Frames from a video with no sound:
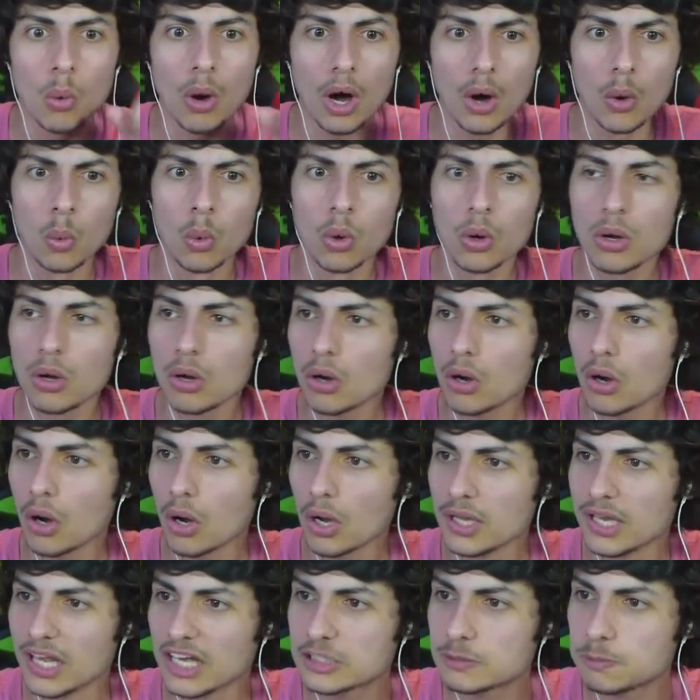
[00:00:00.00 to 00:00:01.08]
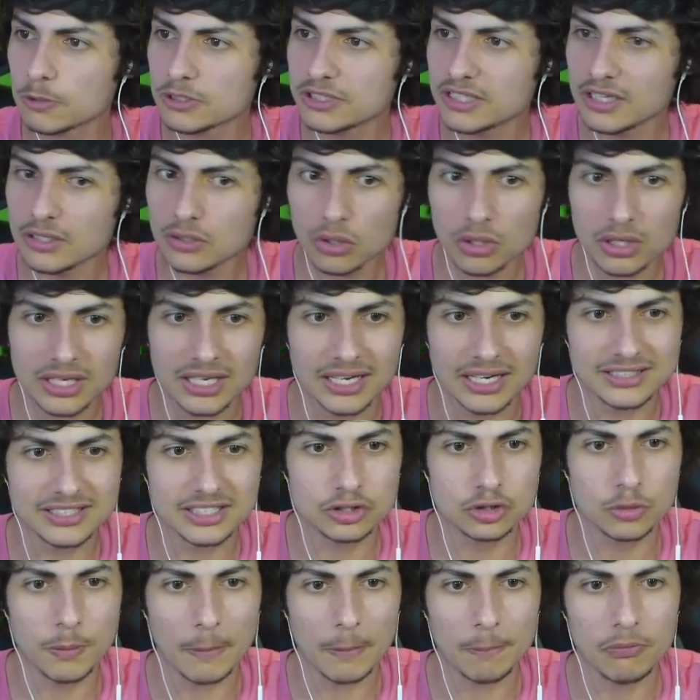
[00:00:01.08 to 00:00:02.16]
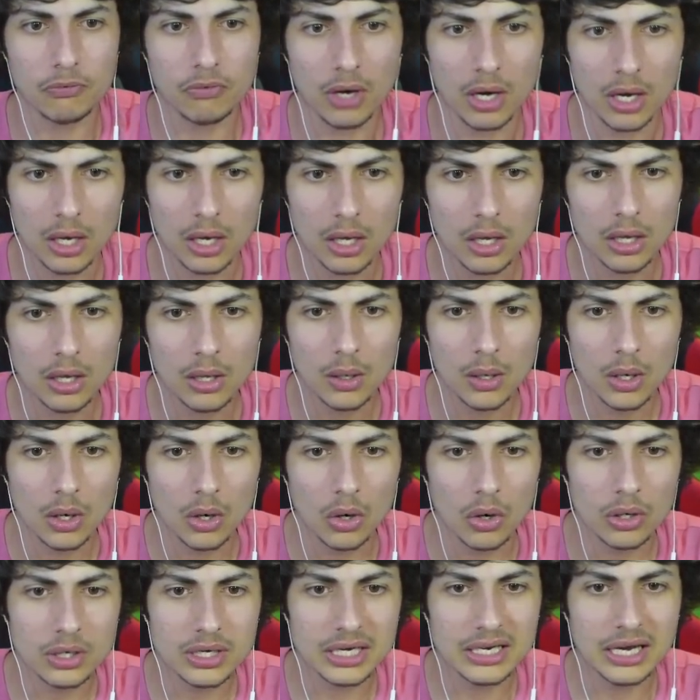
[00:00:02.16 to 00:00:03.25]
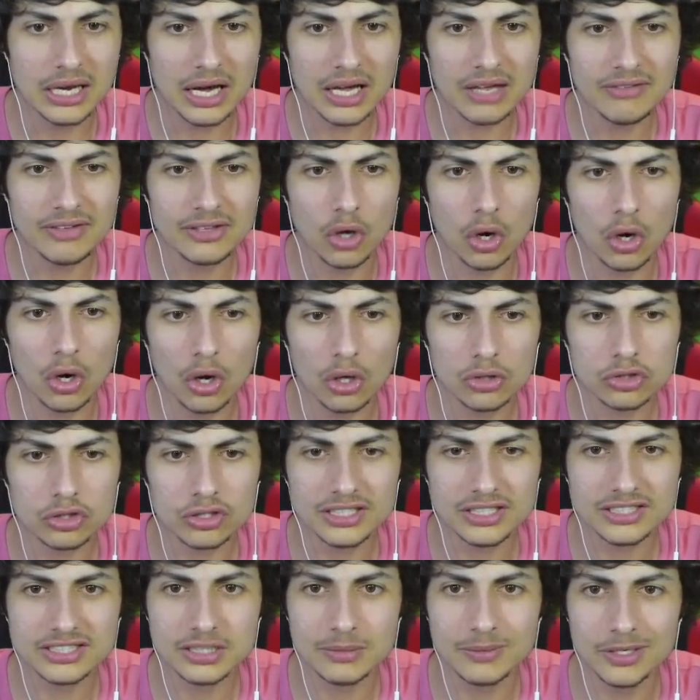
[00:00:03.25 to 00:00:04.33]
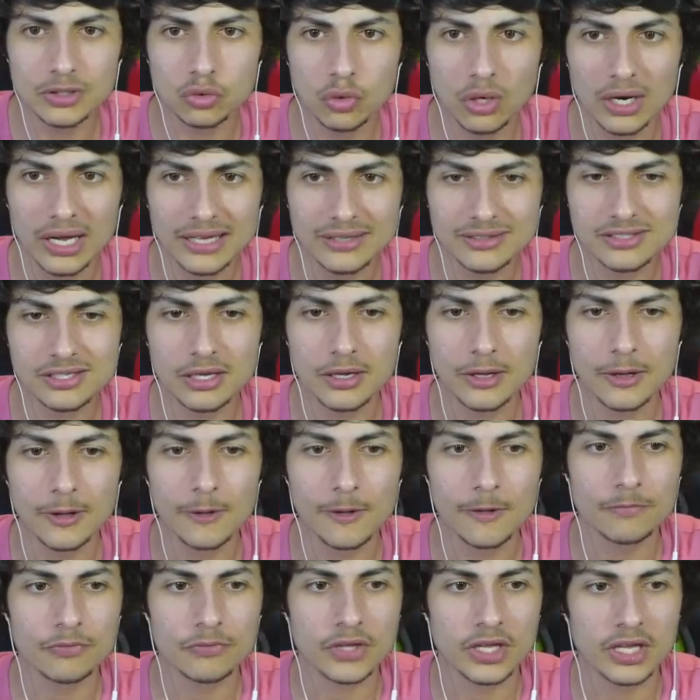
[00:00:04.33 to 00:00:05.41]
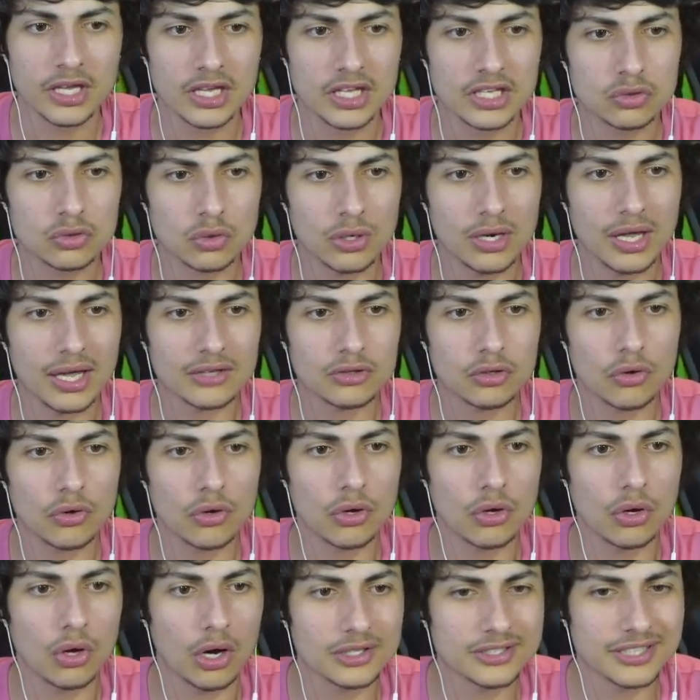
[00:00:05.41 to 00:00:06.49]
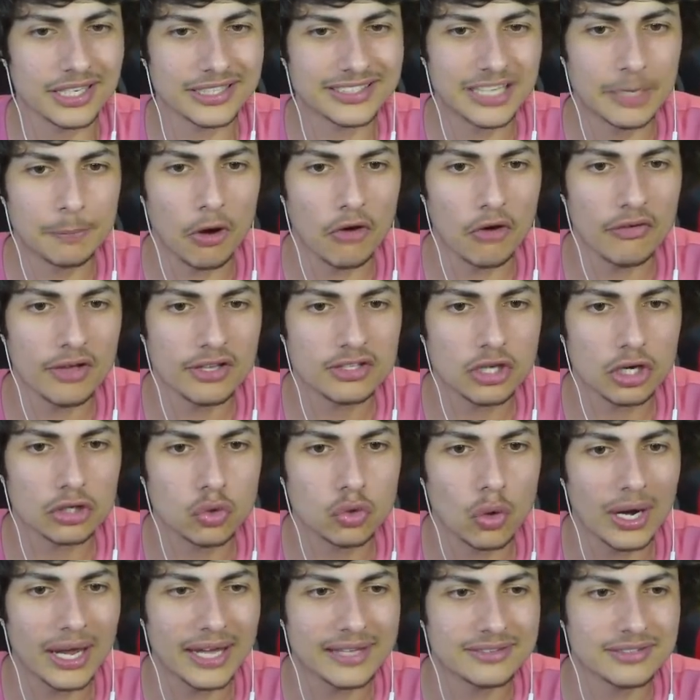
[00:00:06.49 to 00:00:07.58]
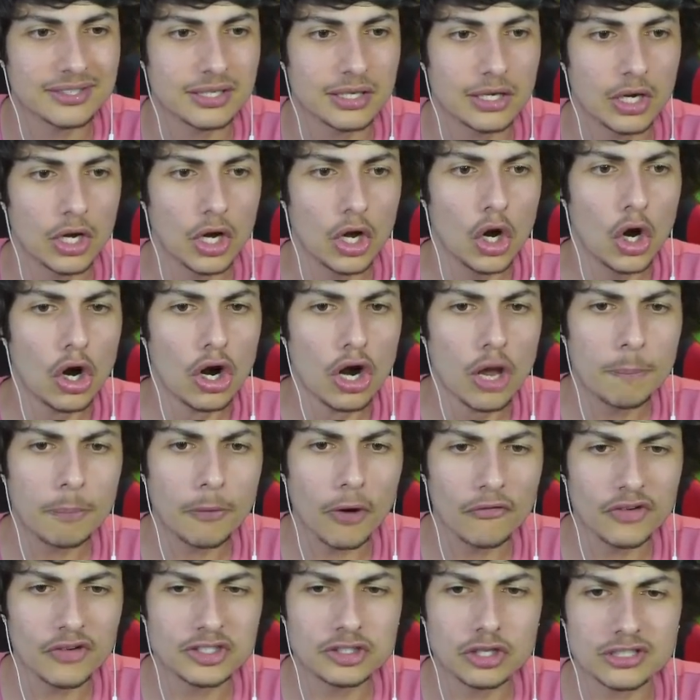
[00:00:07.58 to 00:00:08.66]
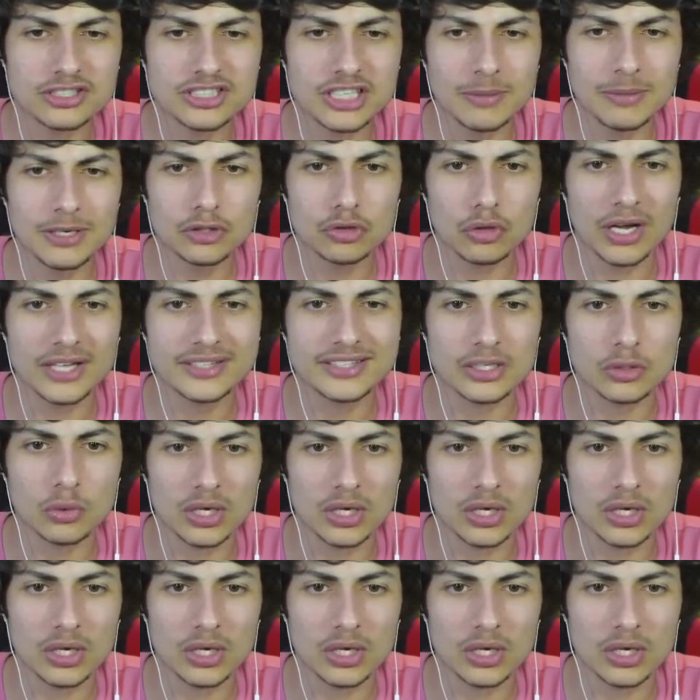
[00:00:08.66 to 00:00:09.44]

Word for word: Wow Oh, il a explosé des trucs, il a des super pouvoirs Ok, il est arrivé dans l'antre des Skibidi Toilettes. Ils ont l'air de... Oh, ça c'est le professeur Toilette Le professeur Skibidi Toilette à